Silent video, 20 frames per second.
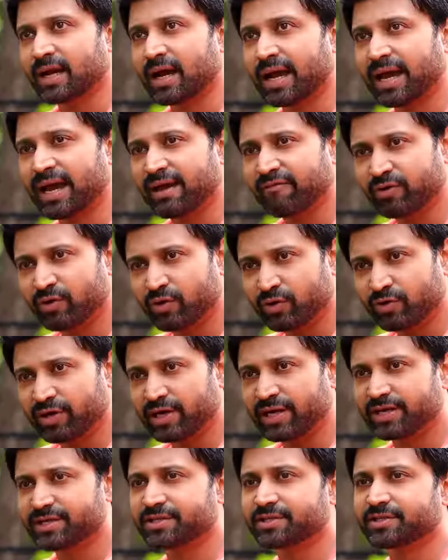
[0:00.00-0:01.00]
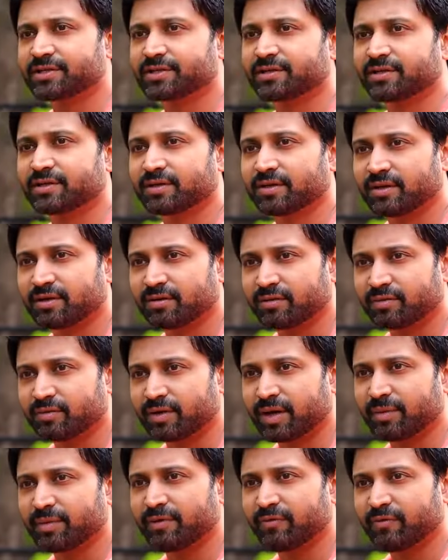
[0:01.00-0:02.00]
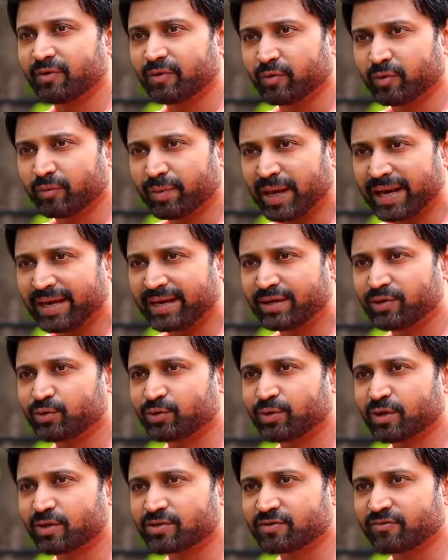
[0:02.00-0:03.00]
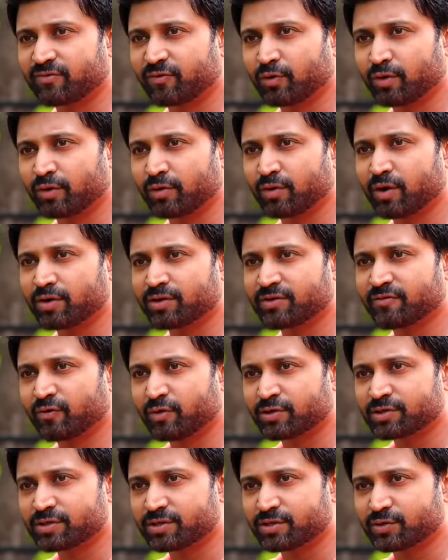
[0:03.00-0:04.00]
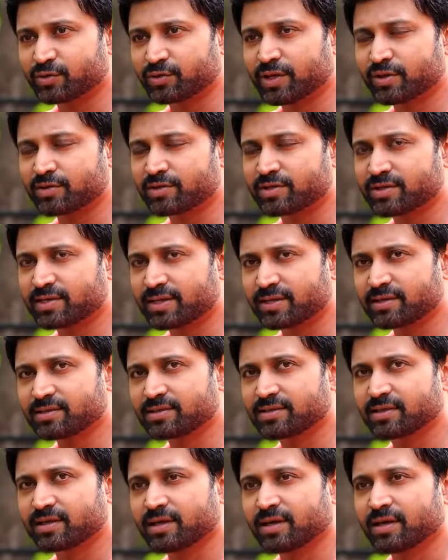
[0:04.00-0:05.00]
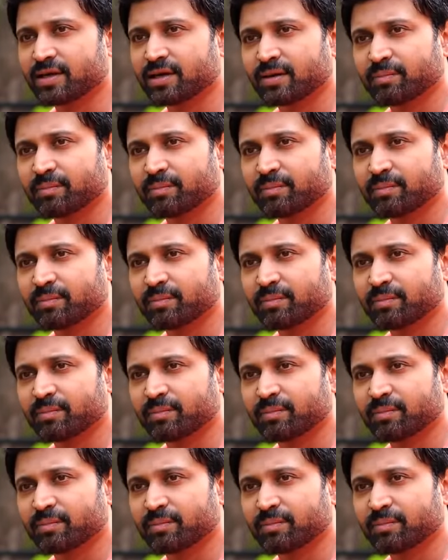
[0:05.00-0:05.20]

I have a good relationship. Uh, mm. I mean, we were married 2004, got divorced in 2006, mm.